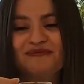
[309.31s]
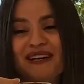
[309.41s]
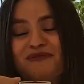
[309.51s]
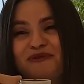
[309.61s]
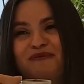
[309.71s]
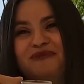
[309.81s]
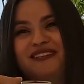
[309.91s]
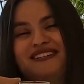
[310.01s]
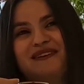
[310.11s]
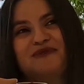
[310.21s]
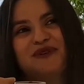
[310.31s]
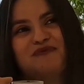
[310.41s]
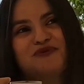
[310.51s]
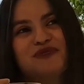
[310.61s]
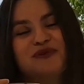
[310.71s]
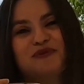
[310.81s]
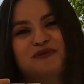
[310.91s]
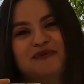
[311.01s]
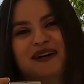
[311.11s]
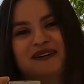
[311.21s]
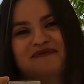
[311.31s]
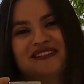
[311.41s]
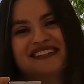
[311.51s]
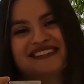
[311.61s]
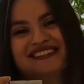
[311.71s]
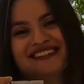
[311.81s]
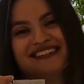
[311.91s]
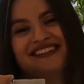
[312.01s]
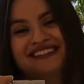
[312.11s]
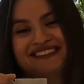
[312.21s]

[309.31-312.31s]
Ben şu an burada şey böyle müşteri olup kalmak istiyorum.